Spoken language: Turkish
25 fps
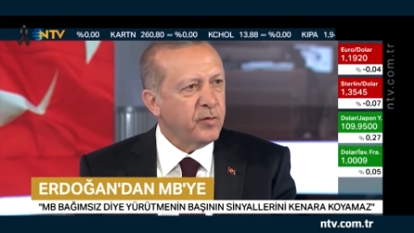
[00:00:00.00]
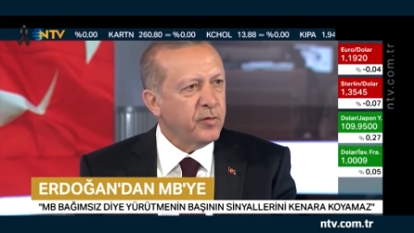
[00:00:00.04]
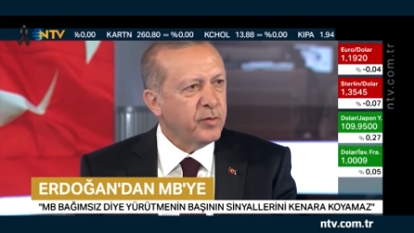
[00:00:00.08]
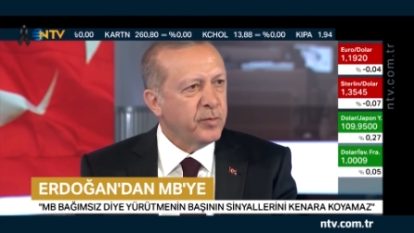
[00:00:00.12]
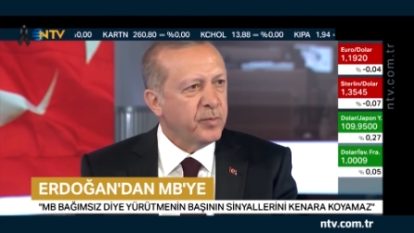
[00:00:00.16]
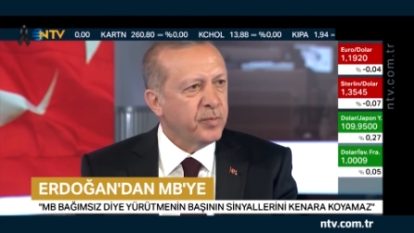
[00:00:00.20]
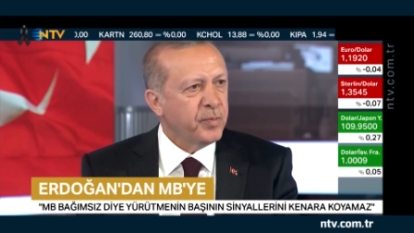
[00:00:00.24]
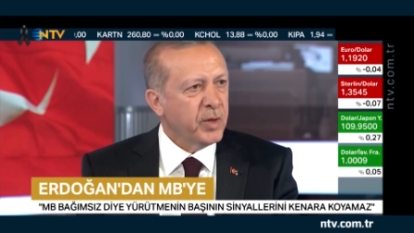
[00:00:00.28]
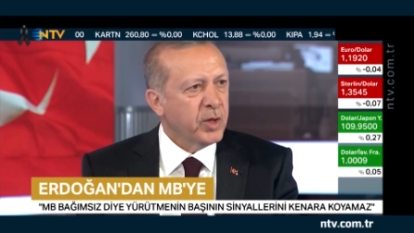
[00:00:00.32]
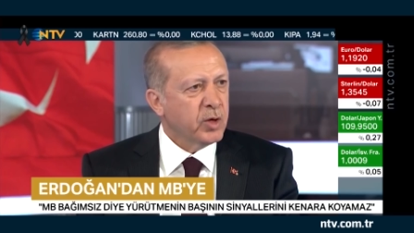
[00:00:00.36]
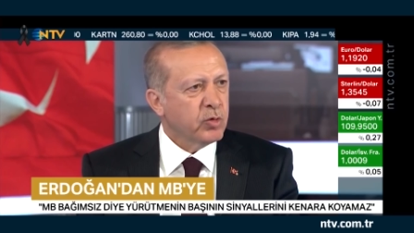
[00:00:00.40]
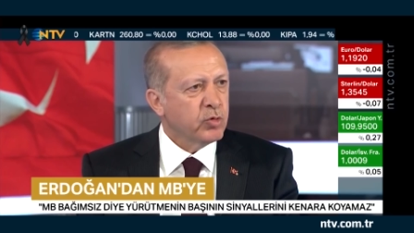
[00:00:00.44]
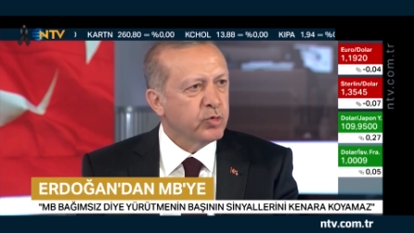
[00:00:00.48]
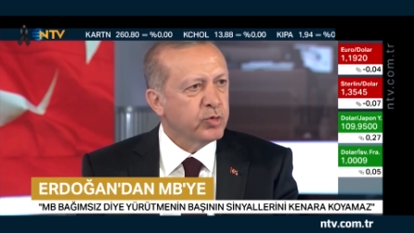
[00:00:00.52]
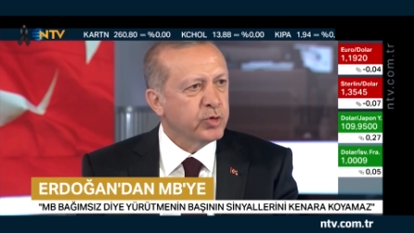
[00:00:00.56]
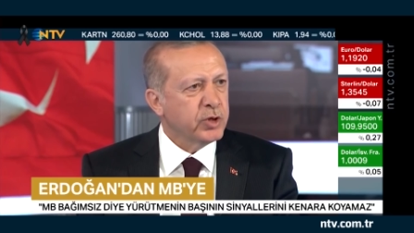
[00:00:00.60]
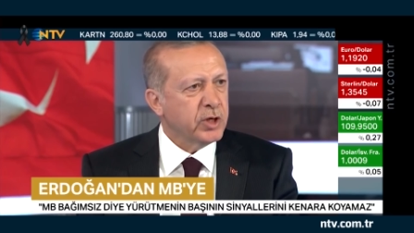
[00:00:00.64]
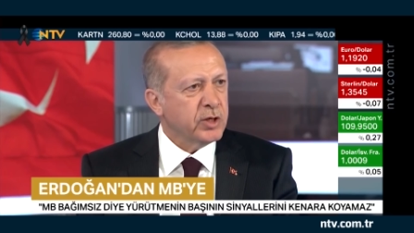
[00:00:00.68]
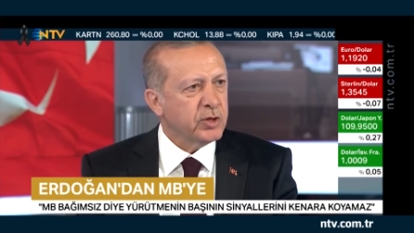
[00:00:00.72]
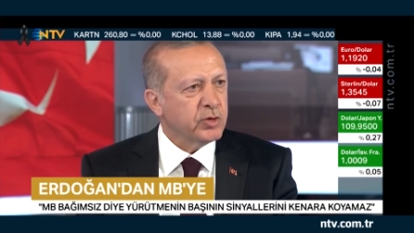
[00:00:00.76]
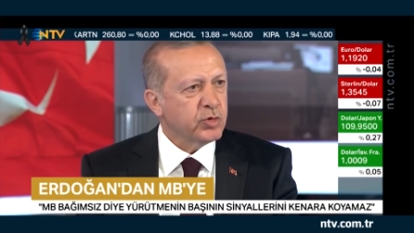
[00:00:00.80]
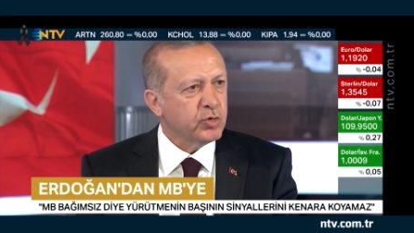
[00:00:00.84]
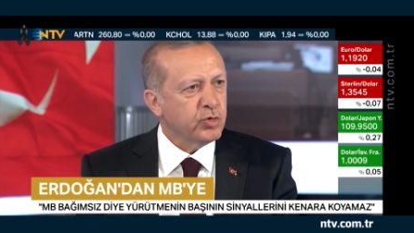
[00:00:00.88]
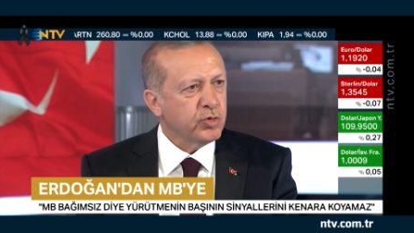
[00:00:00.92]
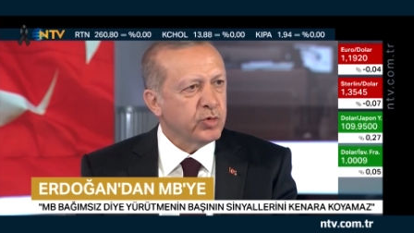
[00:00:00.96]
farklı
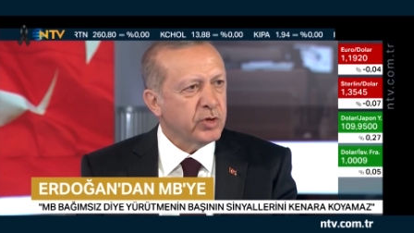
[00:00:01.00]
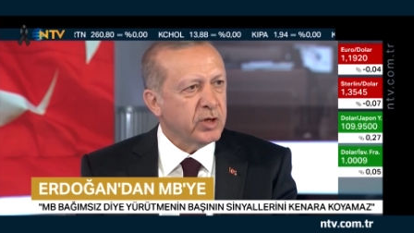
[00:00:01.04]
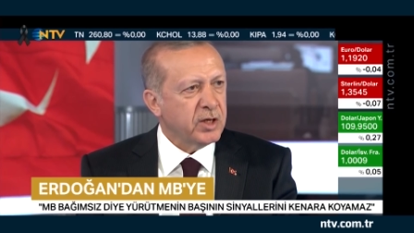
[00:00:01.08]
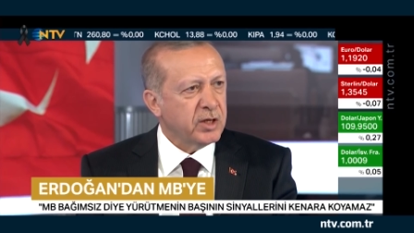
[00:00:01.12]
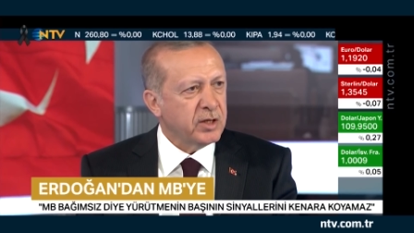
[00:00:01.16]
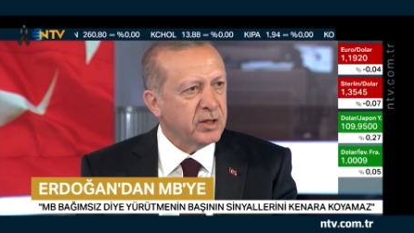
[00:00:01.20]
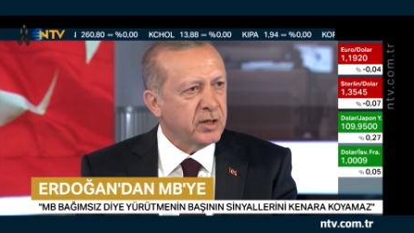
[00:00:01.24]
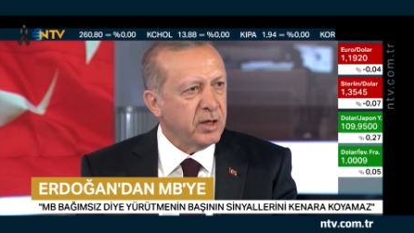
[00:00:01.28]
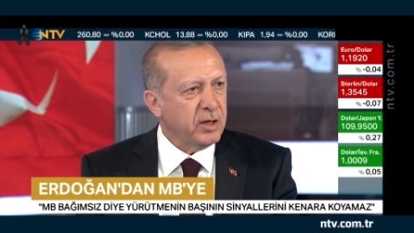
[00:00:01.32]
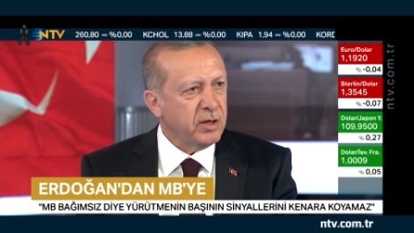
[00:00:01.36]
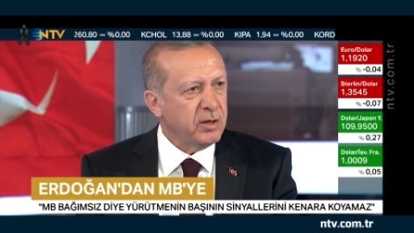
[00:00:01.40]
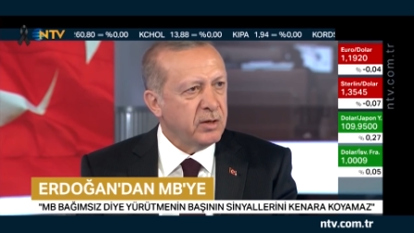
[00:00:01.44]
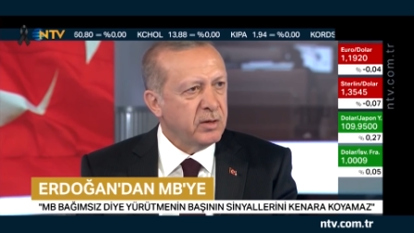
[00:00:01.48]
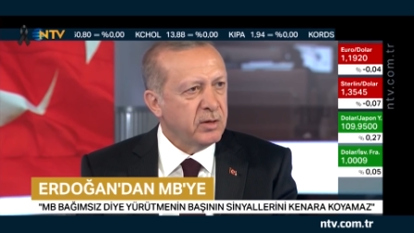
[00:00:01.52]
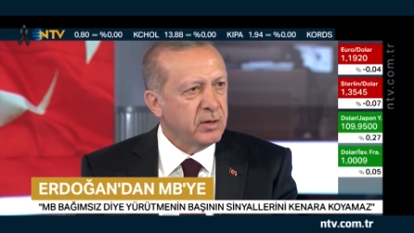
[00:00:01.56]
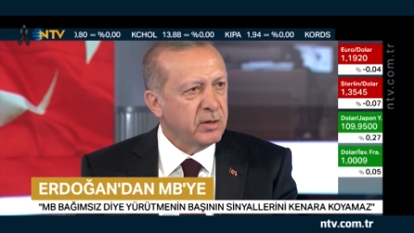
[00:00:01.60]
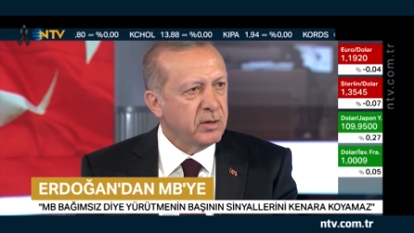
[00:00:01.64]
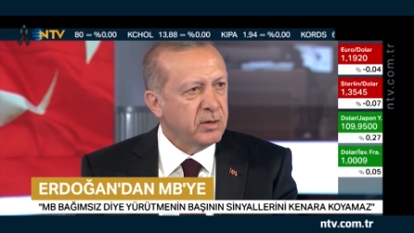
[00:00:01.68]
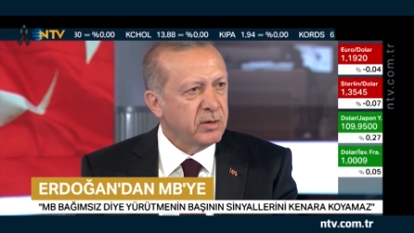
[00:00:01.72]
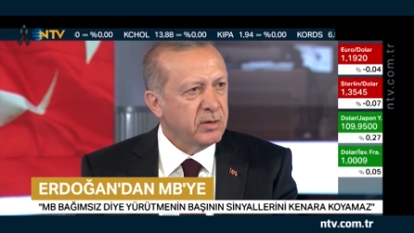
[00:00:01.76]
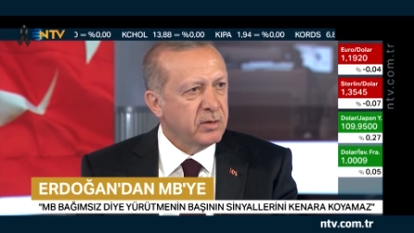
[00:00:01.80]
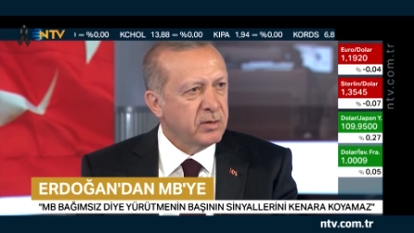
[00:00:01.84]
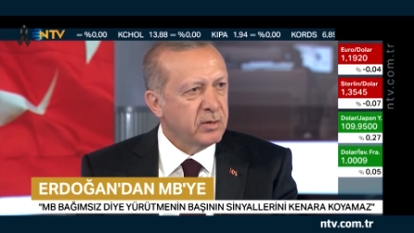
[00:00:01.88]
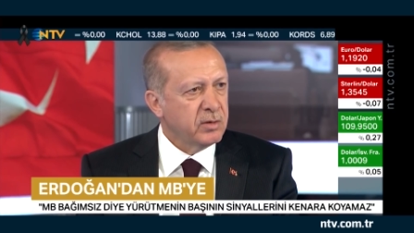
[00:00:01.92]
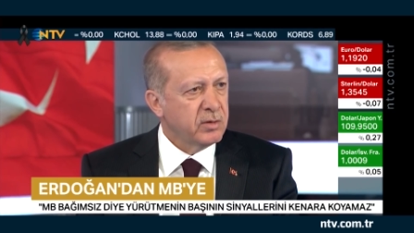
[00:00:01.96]
olacak ifadesini
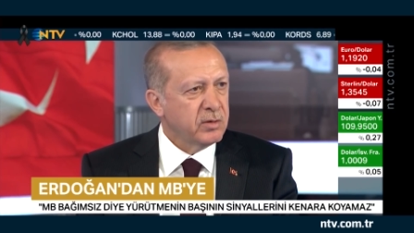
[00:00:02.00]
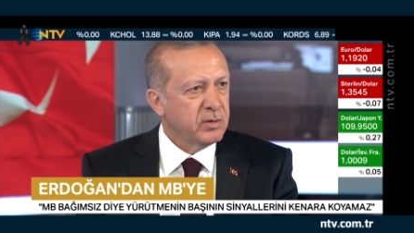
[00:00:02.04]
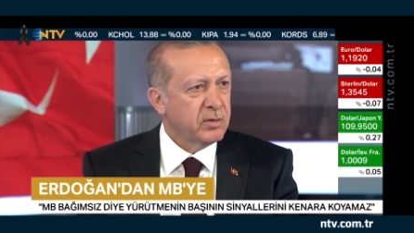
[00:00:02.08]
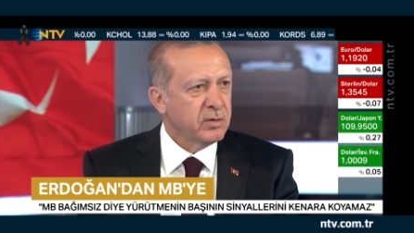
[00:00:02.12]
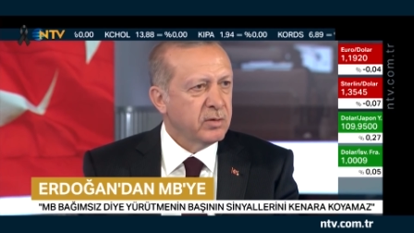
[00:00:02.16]
kullandı.